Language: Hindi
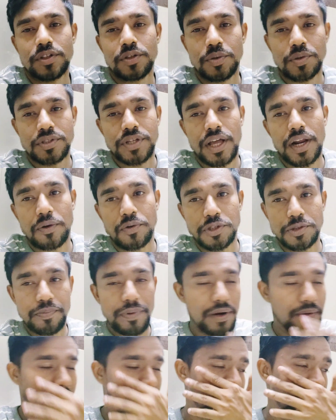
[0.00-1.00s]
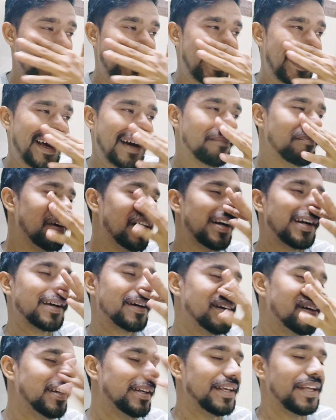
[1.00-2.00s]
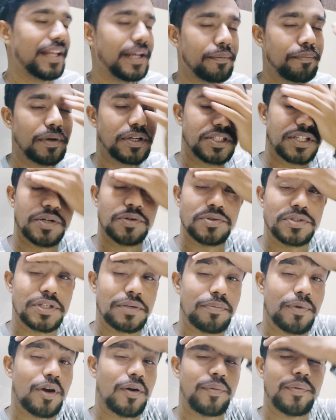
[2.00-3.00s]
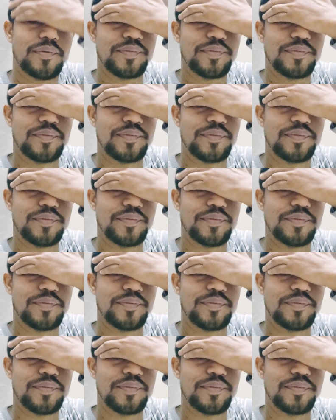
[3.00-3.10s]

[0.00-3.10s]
वो सारा कुछ बनवा के आया बट एक बज गए उसी में और